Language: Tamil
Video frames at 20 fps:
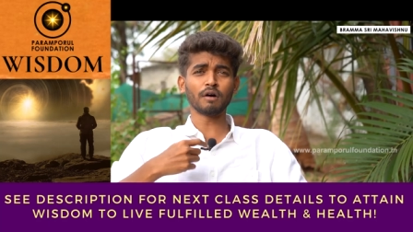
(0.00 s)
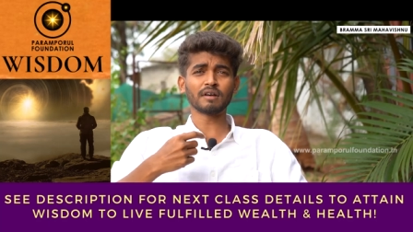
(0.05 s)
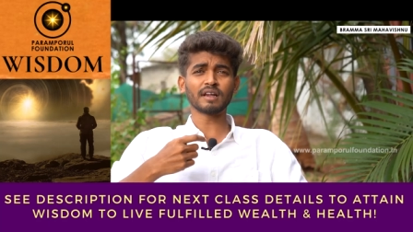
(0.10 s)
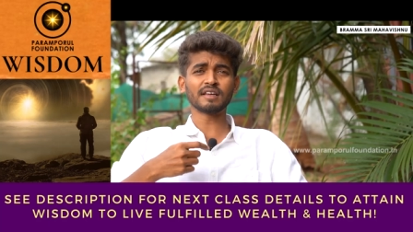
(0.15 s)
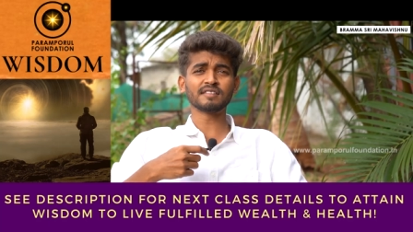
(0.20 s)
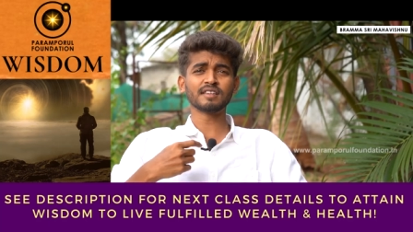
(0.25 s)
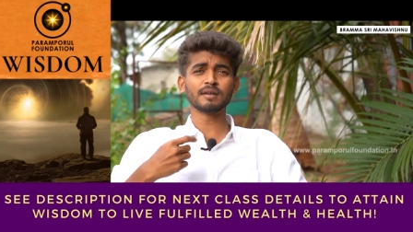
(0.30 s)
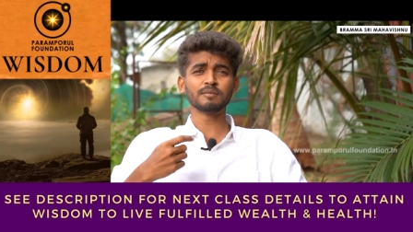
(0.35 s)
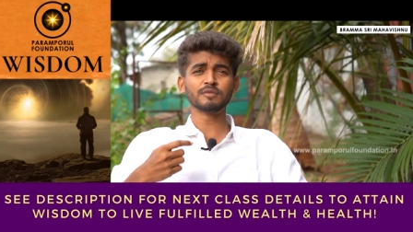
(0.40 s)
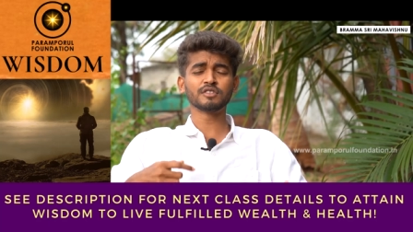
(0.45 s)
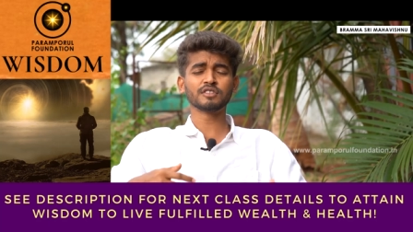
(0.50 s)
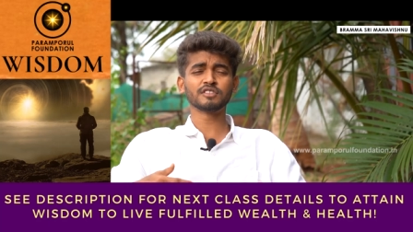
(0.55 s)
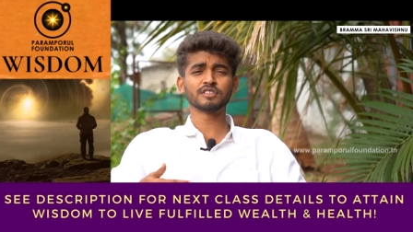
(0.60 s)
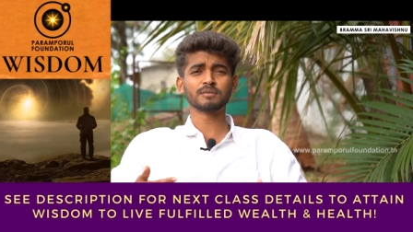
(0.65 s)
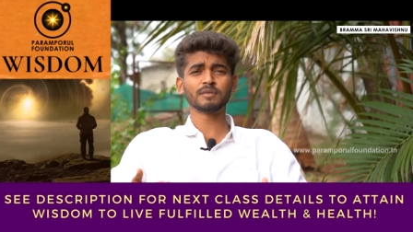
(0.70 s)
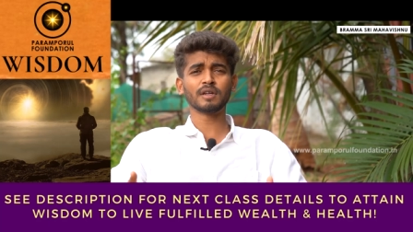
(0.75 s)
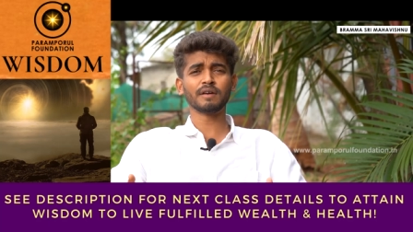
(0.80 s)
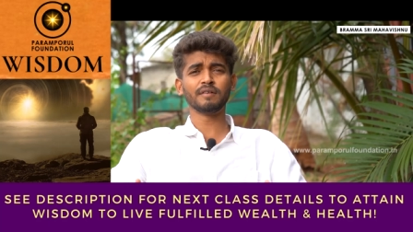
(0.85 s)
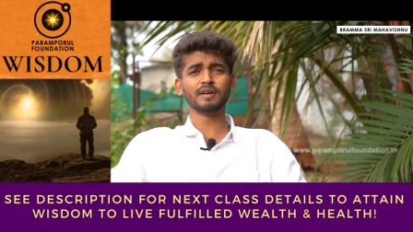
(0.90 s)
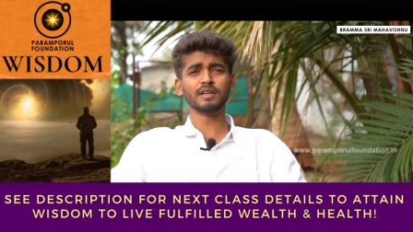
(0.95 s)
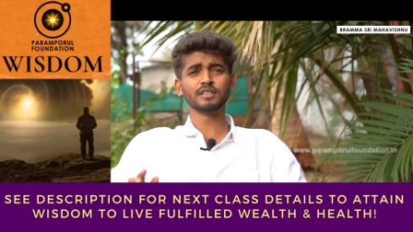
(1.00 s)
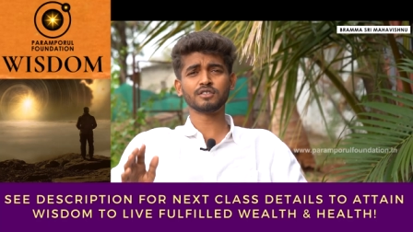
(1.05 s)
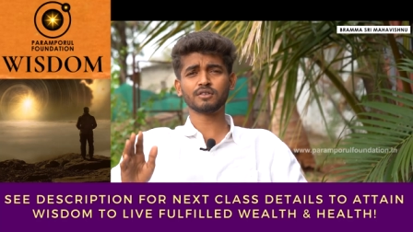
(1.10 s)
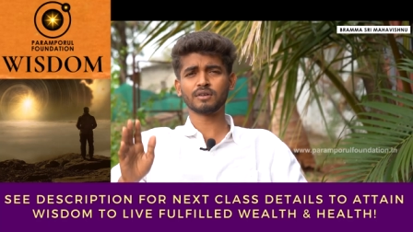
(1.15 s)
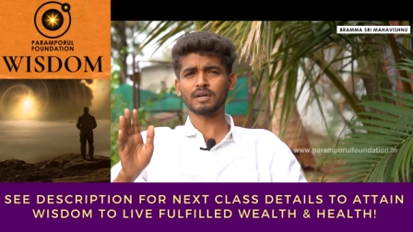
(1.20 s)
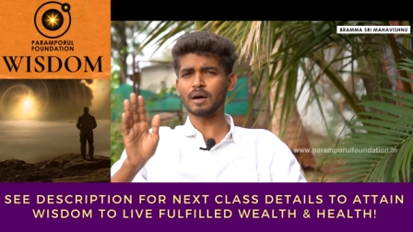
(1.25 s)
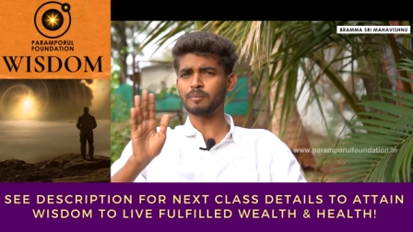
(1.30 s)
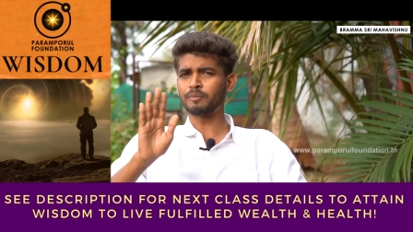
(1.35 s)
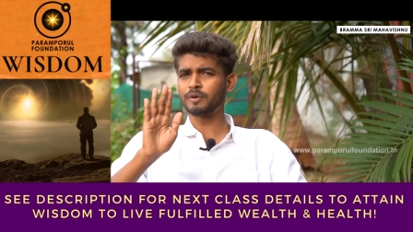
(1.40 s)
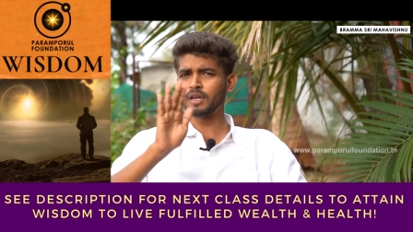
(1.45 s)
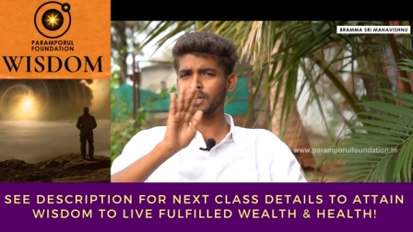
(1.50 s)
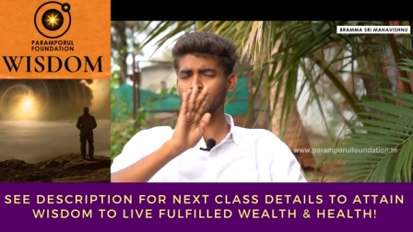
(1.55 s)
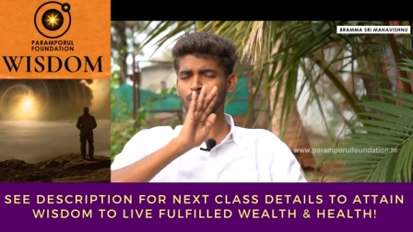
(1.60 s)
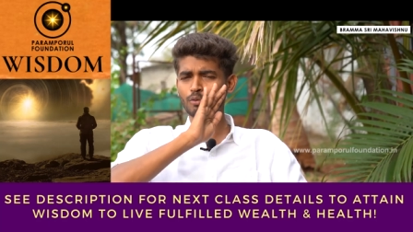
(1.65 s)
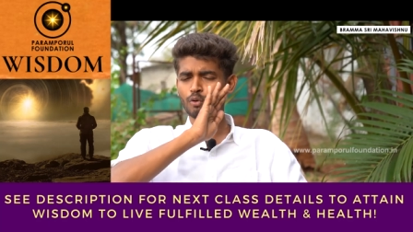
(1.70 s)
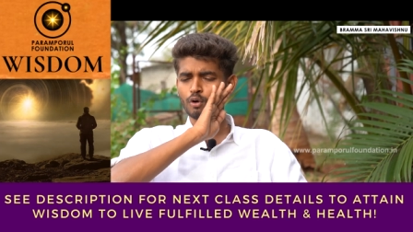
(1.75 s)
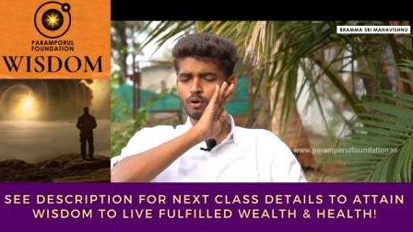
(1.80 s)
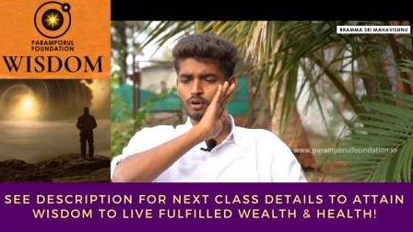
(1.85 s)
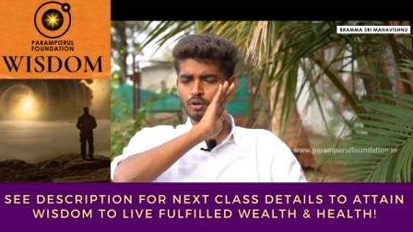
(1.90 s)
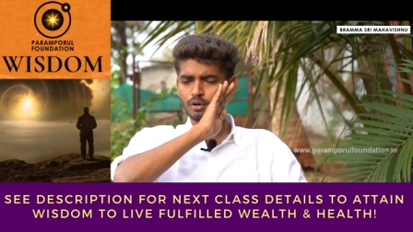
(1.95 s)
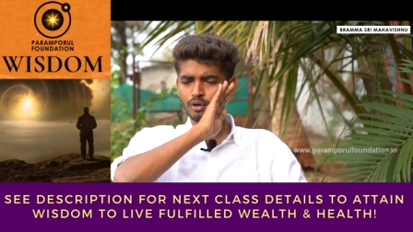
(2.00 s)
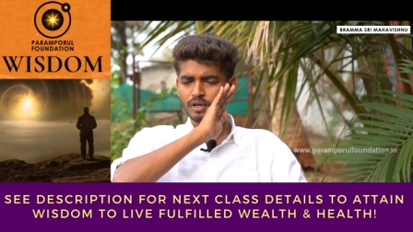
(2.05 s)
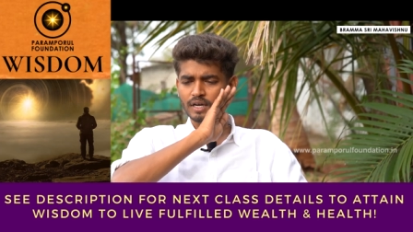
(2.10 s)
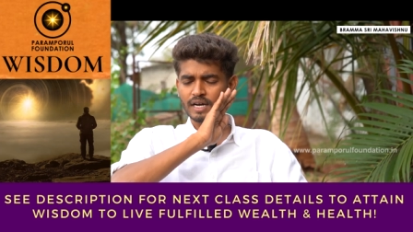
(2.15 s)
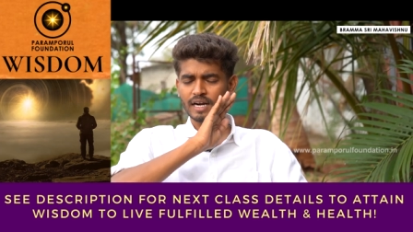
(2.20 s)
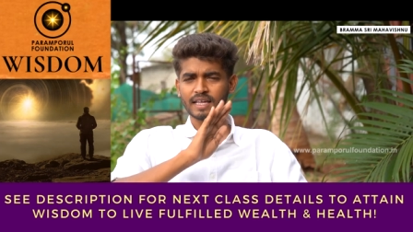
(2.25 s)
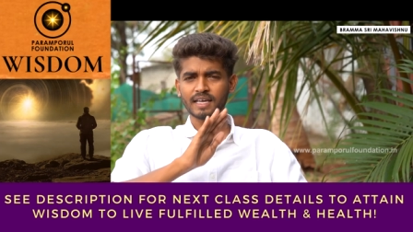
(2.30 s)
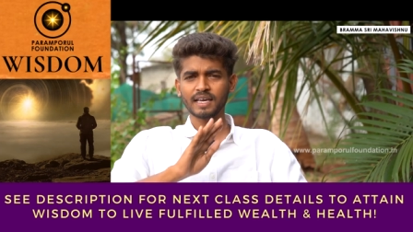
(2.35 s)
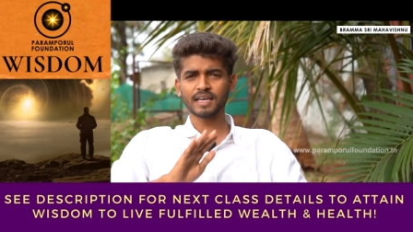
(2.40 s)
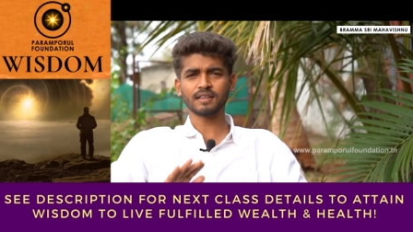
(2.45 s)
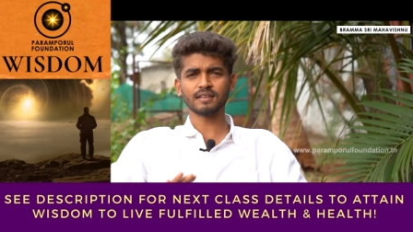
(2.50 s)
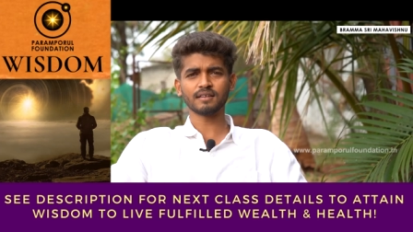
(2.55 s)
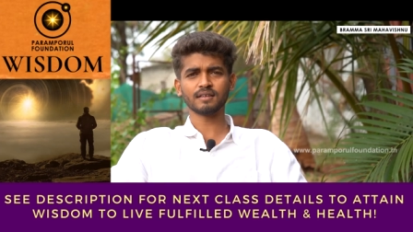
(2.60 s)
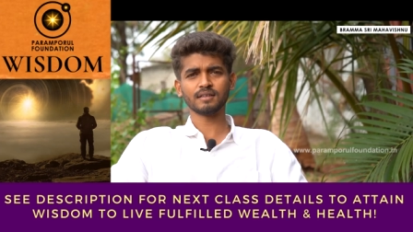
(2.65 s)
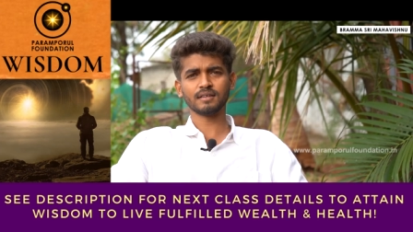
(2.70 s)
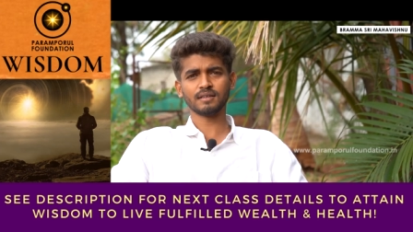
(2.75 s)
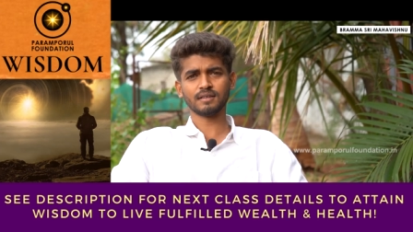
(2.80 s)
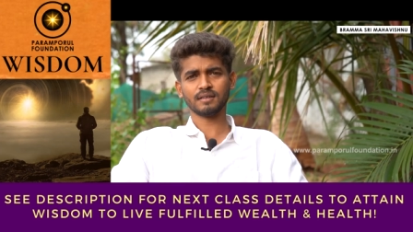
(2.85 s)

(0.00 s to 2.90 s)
ஓவராக சேமித்து வச்சோம்னா வெடிச்சிடணும் அப்படிலாம் ஒன்றும் கிடையாது